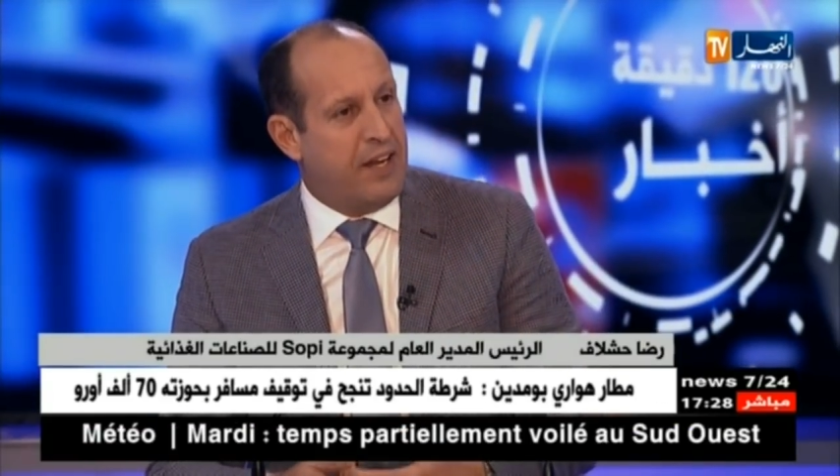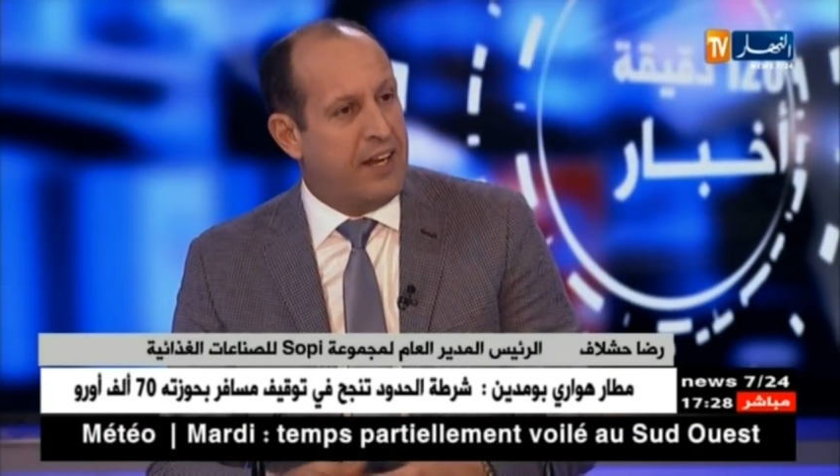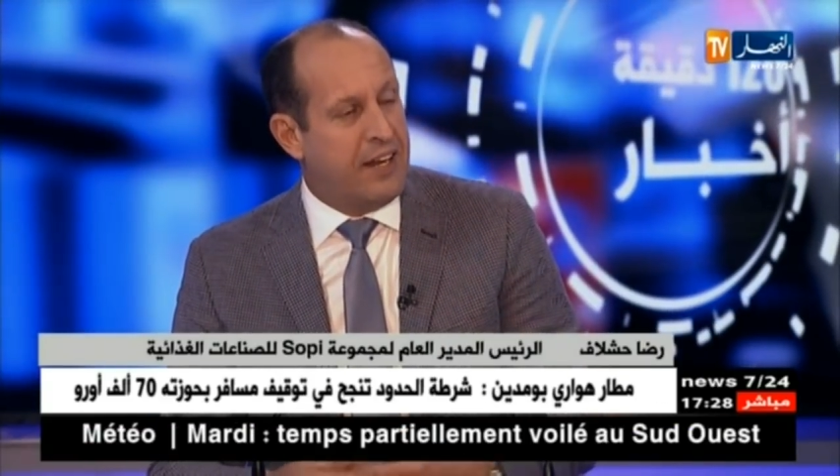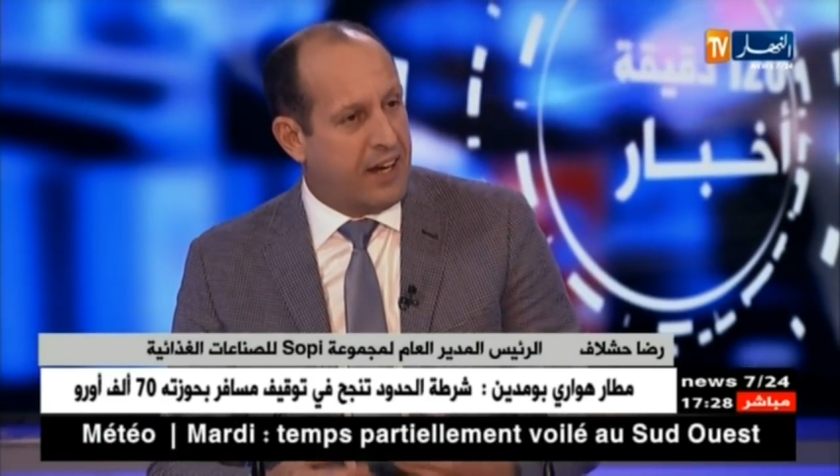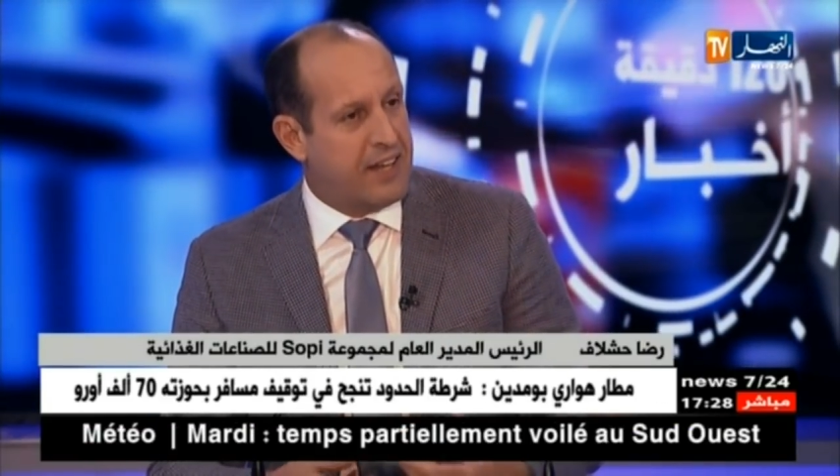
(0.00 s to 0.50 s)

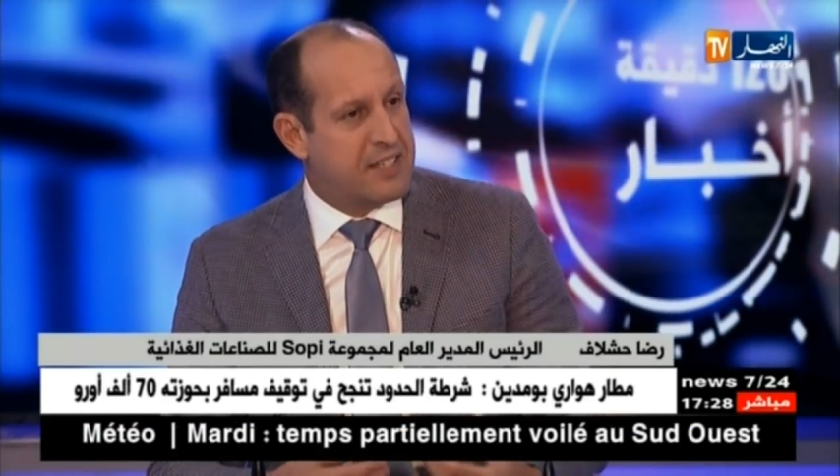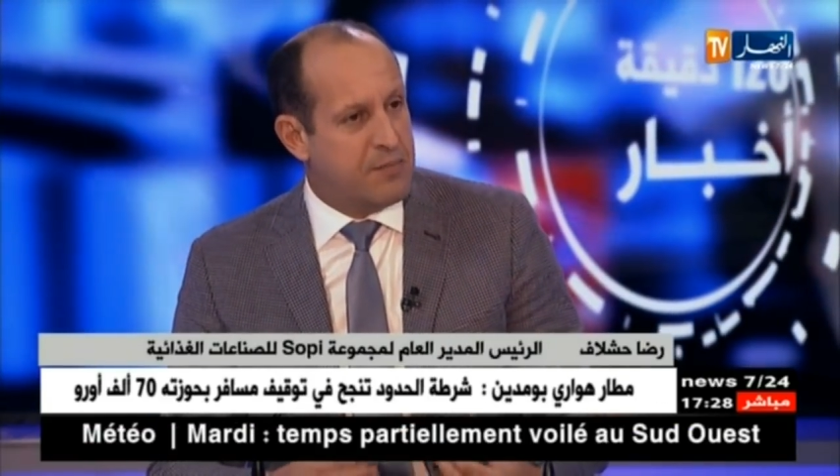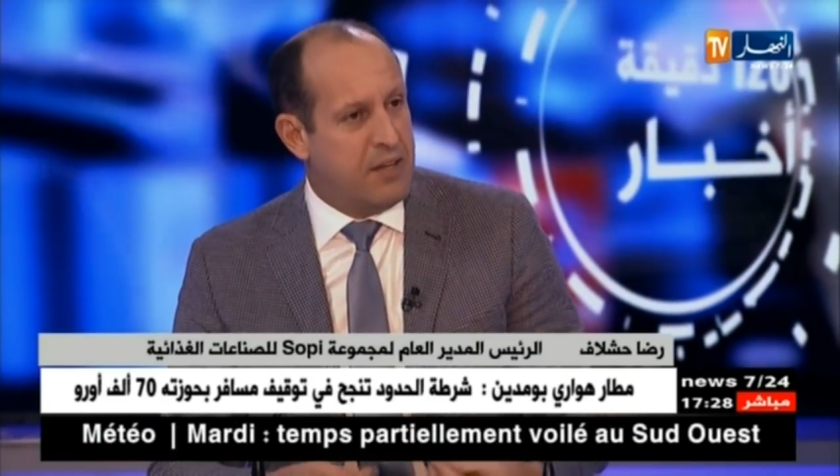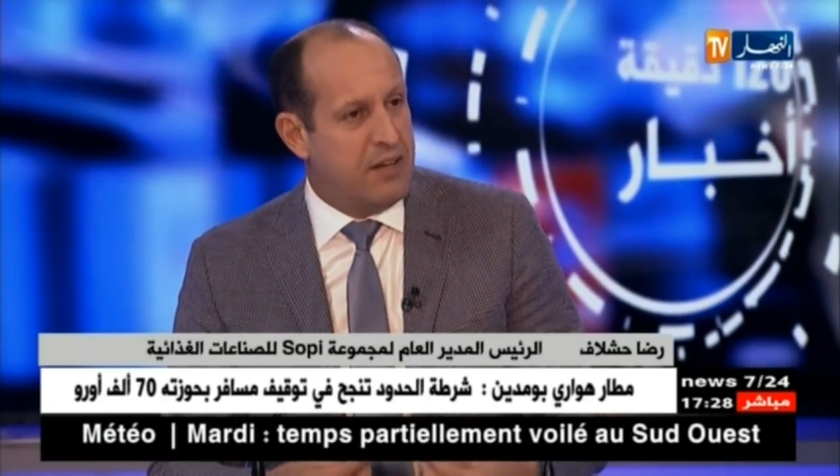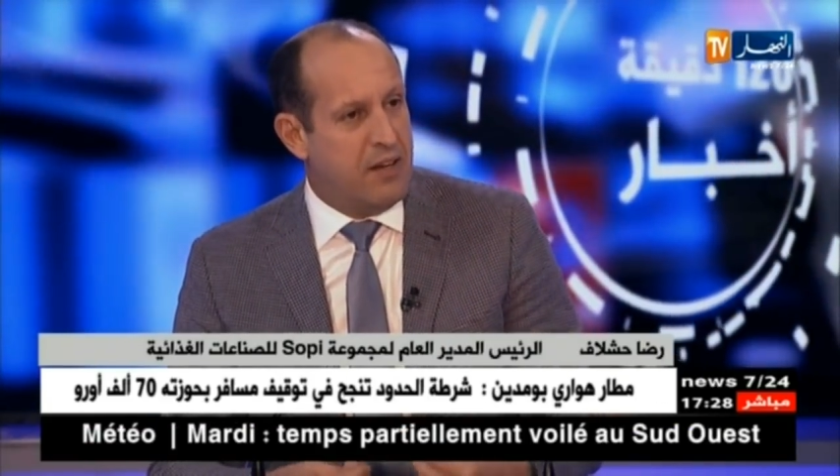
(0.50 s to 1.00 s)
ينقص
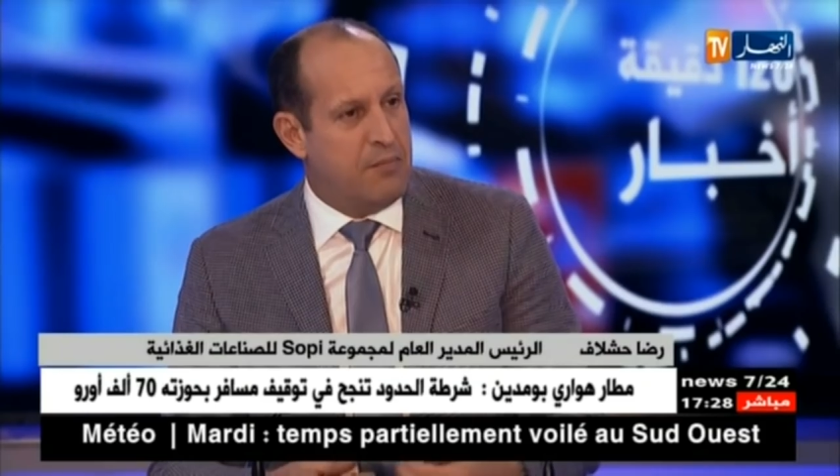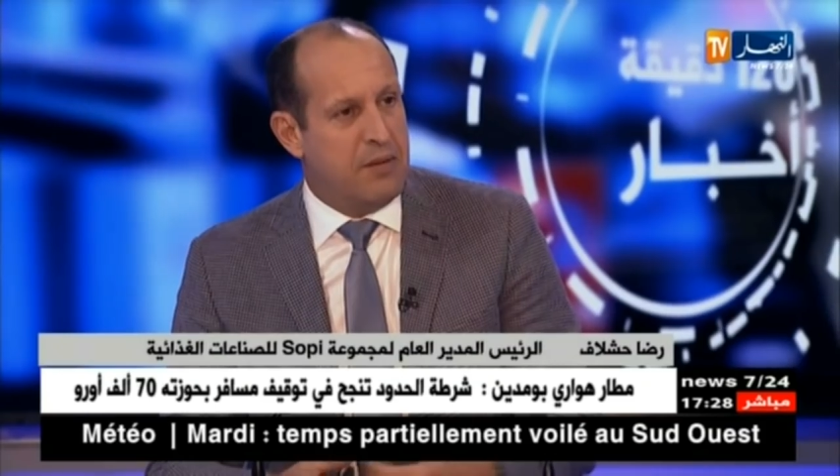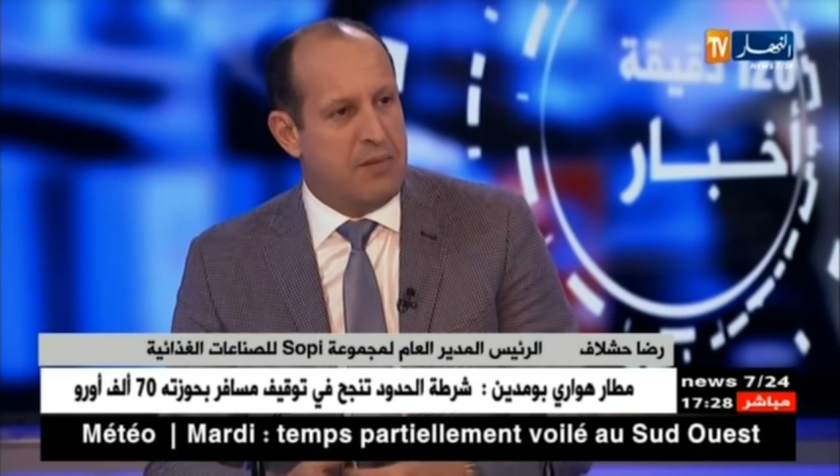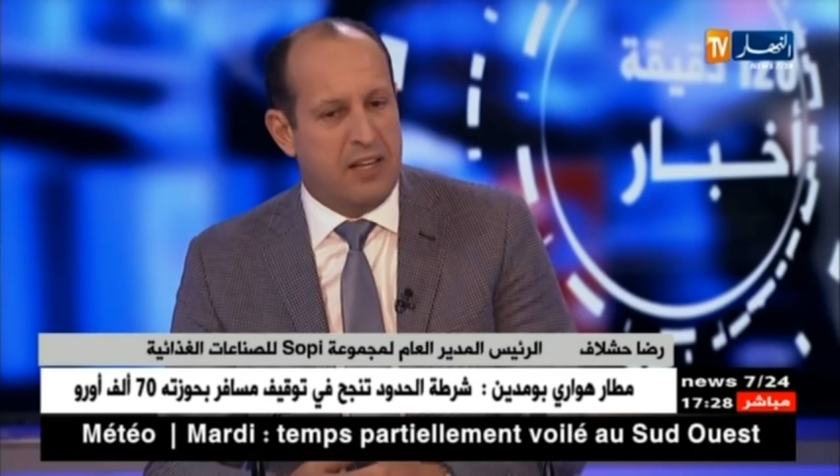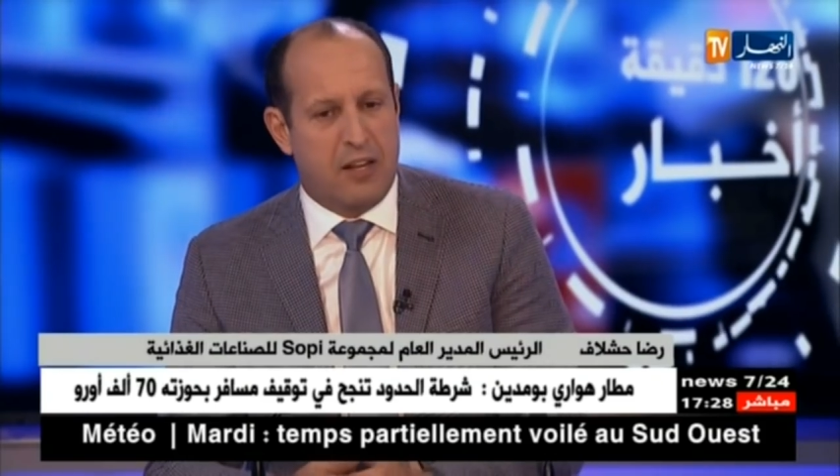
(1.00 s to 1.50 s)
من من ماده